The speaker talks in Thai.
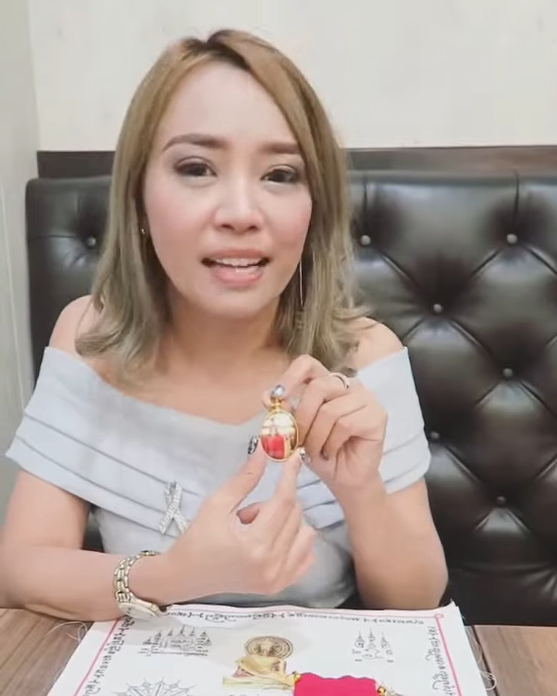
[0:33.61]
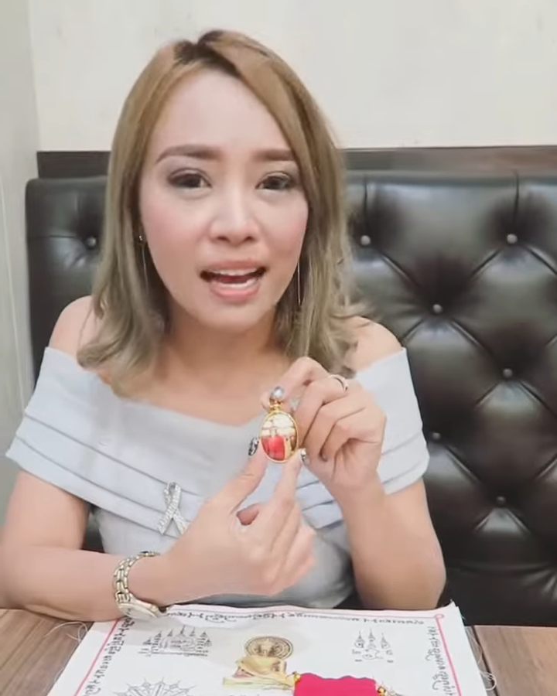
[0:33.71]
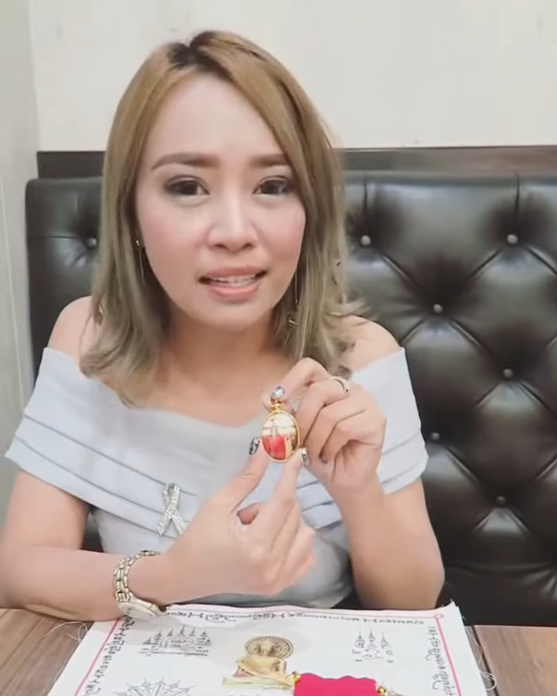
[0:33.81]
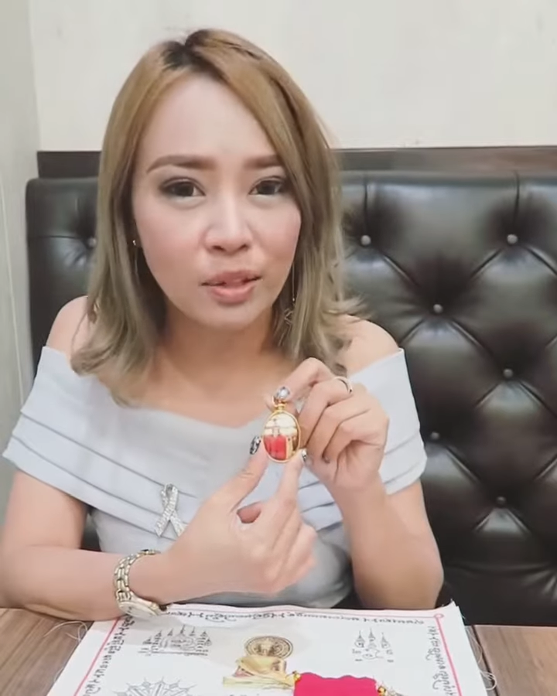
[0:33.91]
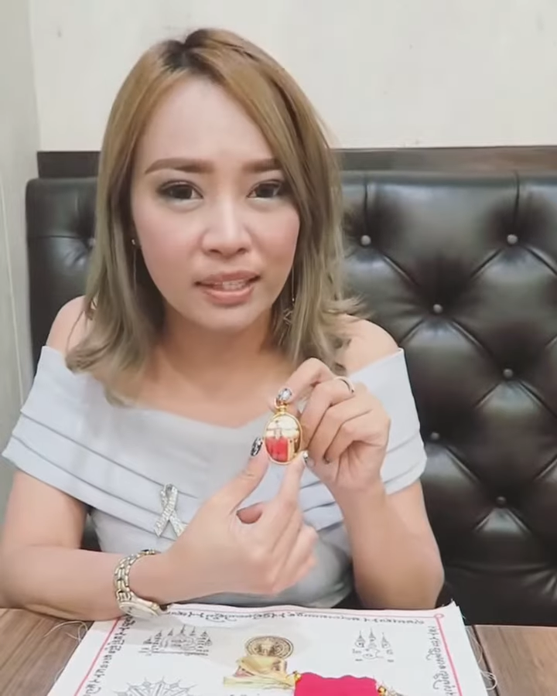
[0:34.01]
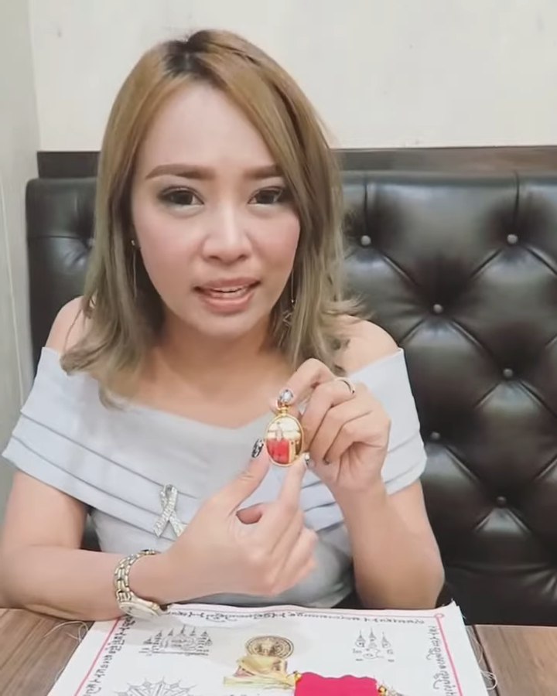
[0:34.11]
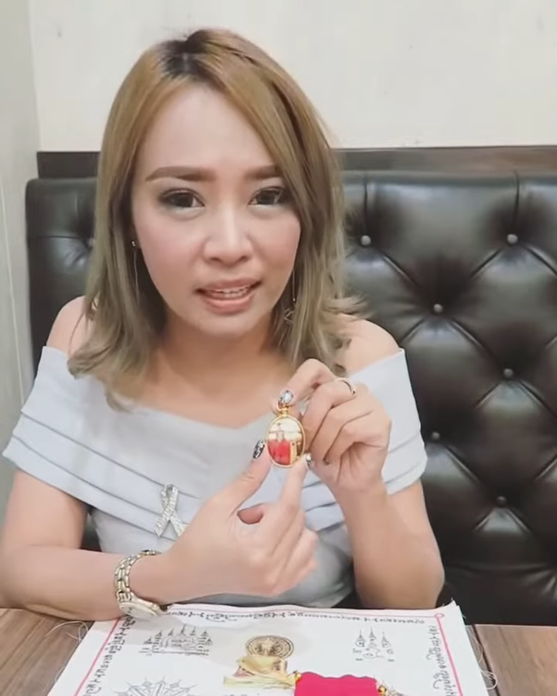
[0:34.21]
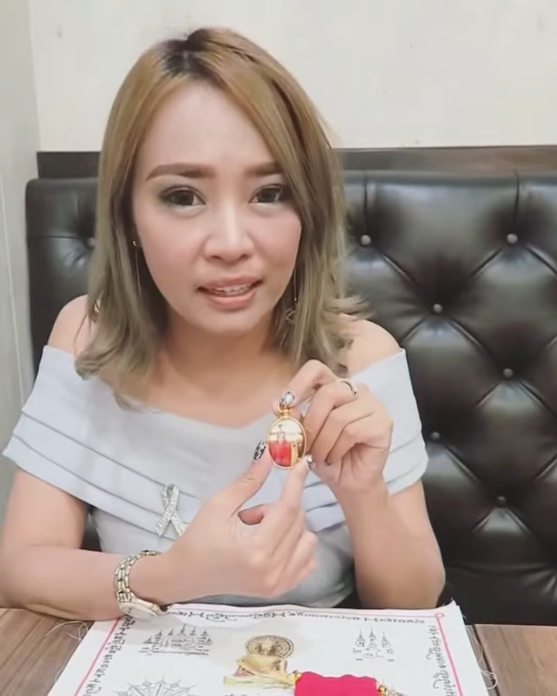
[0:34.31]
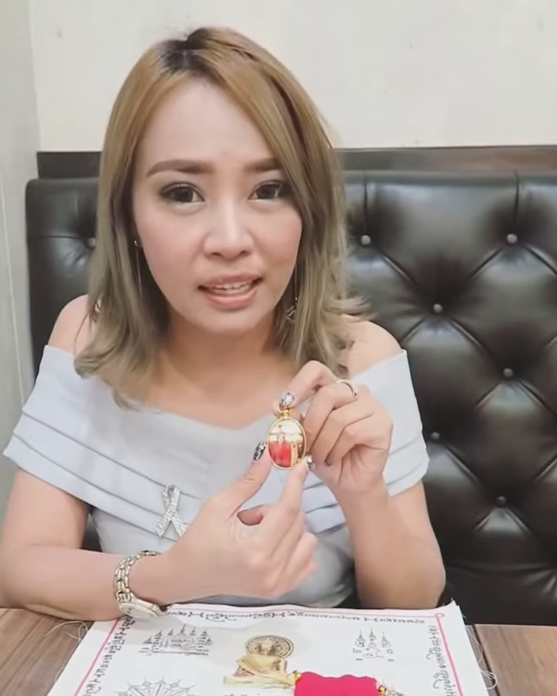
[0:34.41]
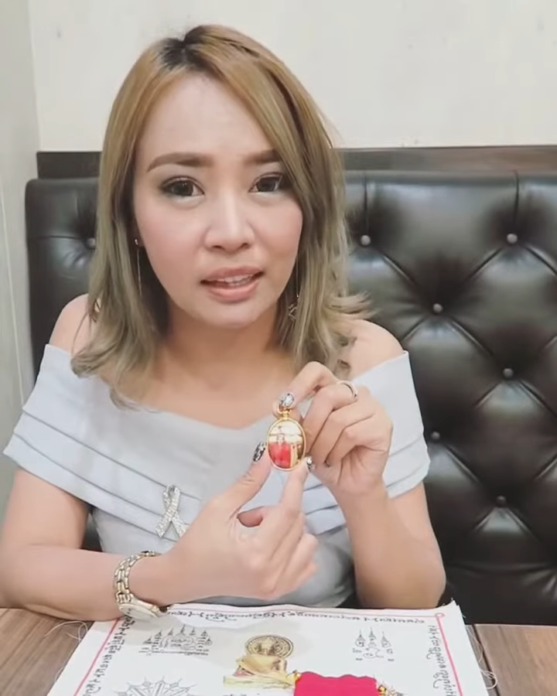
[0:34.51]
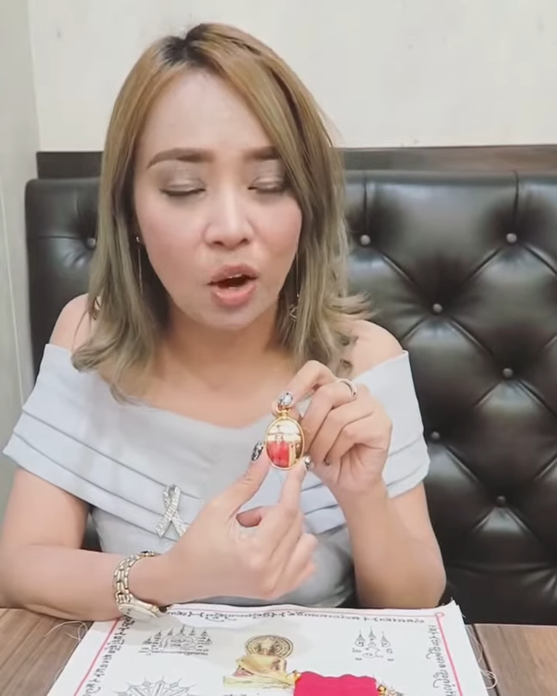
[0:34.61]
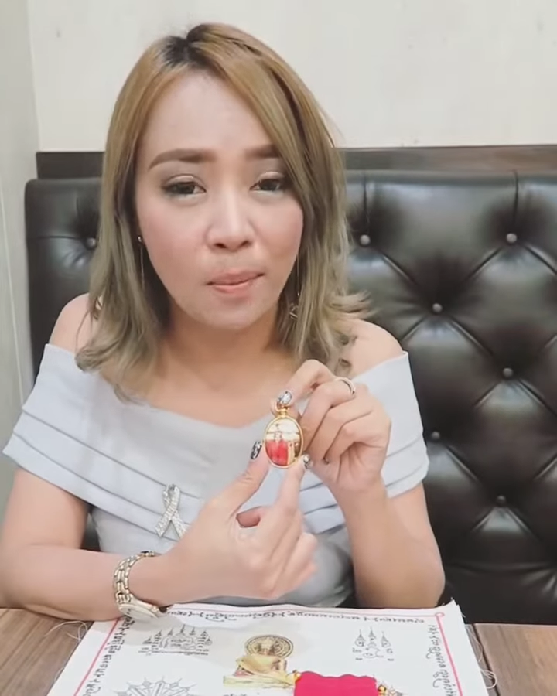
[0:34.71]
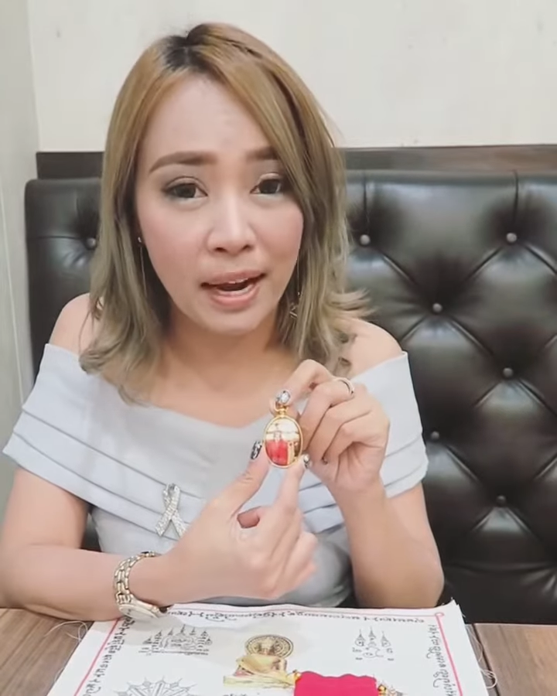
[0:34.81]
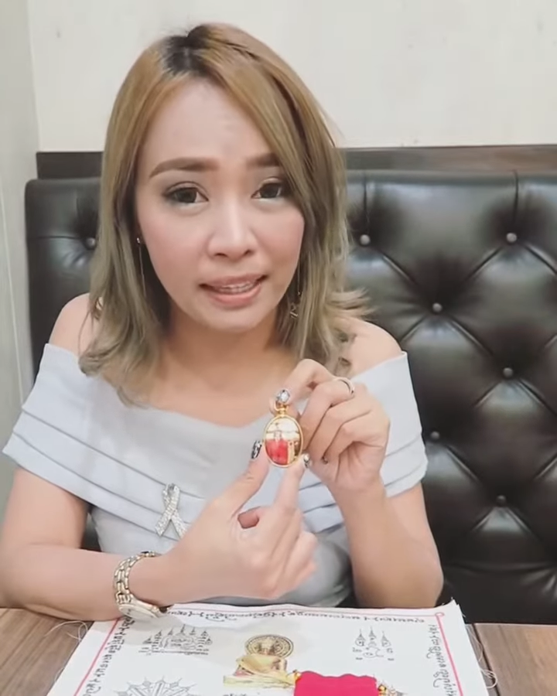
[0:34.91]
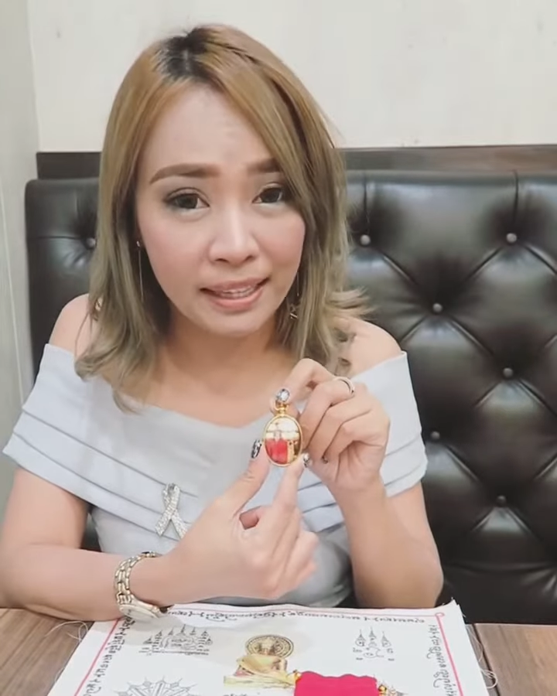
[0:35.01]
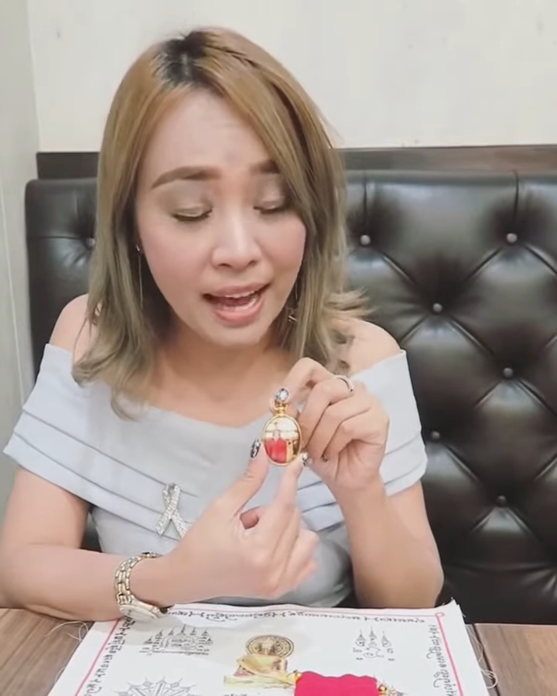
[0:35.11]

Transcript: ถ้าสนใจก็ติดต่อมา